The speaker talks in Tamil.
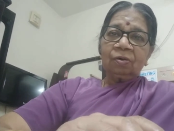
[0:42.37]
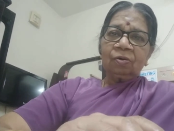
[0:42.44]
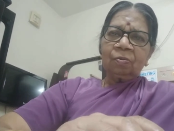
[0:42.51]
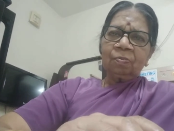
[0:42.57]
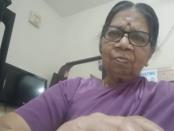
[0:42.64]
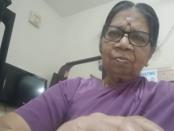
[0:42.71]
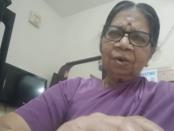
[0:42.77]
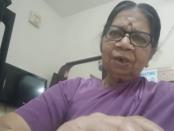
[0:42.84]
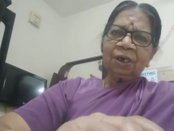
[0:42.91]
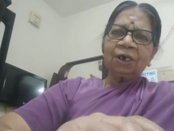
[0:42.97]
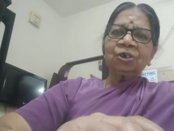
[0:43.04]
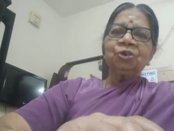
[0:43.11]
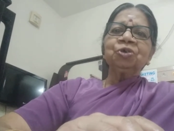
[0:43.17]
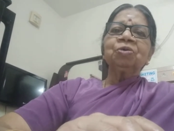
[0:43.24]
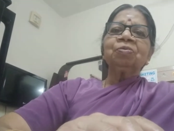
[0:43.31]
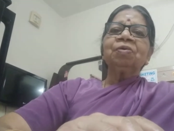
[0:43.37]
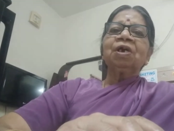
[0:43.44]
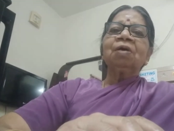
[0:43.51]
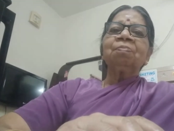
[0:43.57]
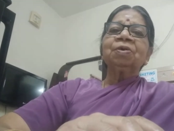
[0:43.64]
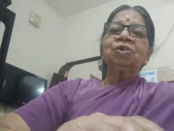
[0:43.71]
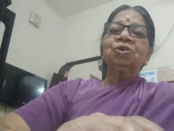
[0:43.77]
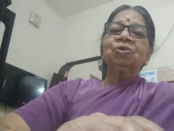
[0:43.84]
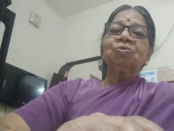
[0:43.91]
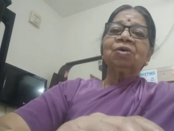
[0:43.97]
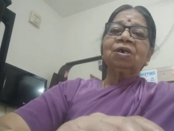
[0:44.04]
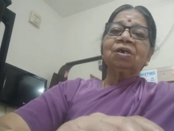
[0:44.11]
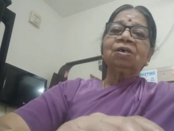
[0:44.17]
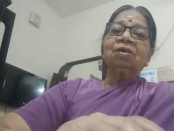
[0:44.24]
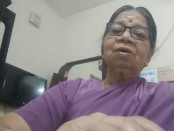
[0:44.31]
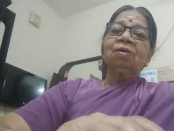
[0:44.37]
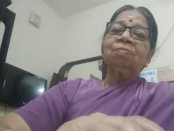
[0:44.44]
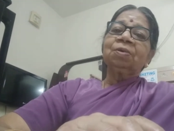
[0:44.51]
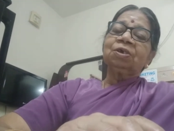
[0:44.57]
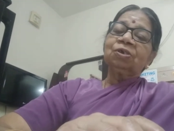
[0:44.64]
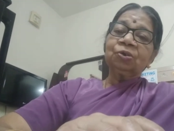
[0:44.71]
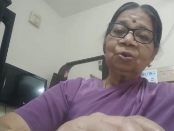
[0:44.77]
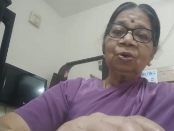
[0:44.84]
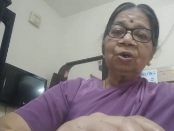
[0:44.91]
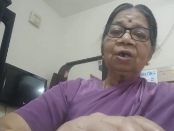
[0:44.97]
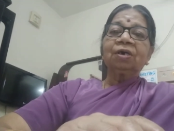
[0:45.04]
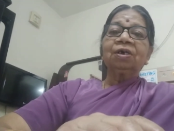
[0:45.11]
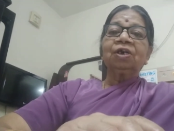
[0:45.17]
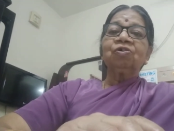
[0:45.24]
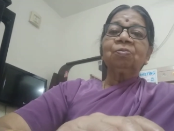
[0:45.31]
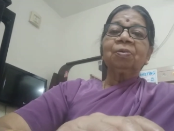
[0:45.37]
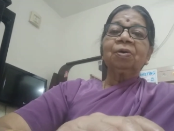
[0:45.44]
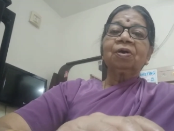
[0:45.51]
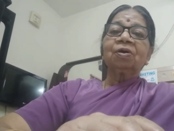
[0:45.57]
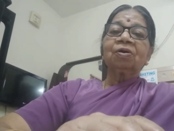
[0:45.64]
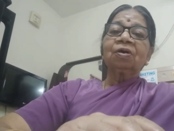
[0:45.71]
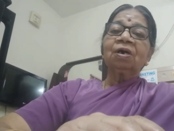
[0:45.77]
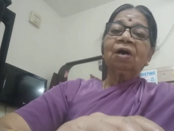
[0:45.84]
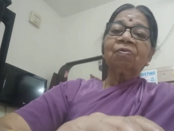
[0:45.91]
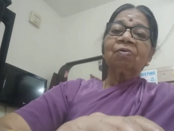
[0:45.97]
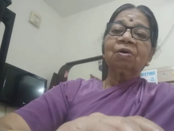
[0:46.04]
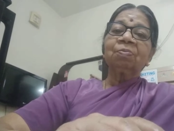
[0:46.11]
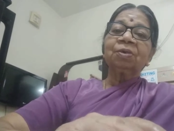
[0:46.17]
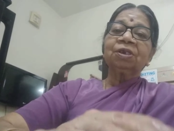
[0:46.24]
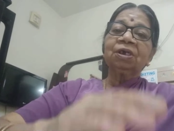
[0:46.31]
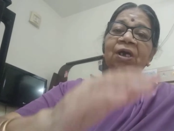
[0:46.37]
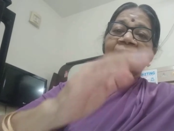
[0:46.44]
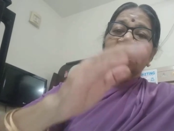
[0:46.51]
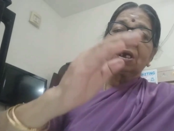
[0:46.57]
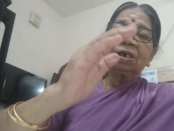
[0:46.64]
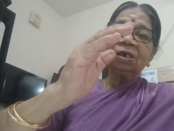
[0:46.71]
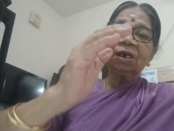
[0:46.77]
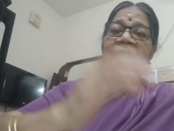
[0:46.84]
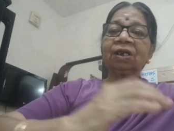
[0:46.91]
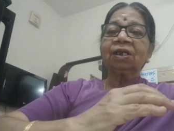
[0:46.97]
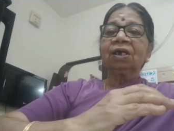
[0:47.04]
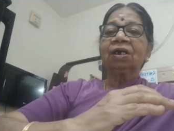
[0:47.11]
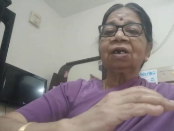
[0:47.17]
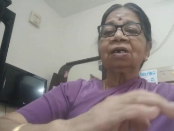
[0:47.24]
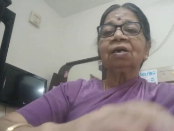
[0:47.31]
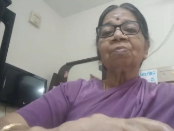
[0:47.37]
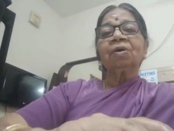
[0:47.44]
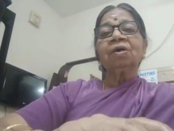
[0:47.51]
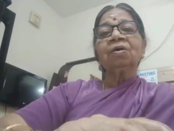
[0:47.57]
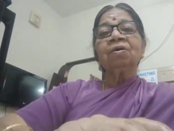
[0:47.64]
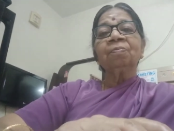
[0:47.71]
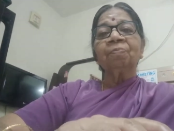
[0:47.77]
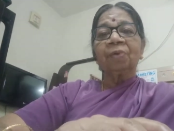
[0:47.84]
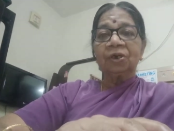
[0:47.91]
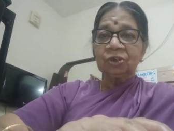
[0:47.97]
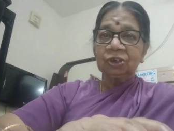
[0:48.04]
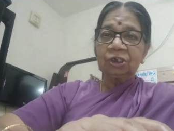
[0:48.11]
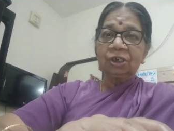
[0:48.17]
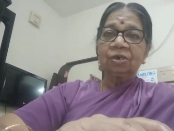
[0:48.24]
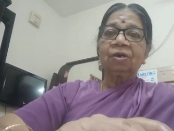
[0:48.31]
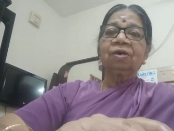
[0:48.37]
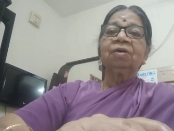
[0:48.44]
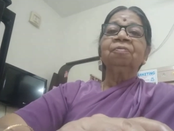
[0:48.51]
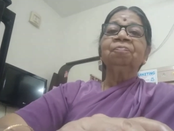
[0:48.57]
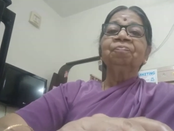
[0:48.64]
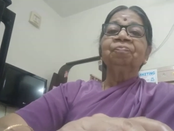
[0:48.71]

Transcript: ரொம்ப நகைச்சுவையாக பேசுவார் அப்படின்னு சொல்ல கேள்விப்பட்டிருக்கேன் அவரை பற்றி நிறைய கதைகள் நம்ம படிச்சிருக்கிறேன்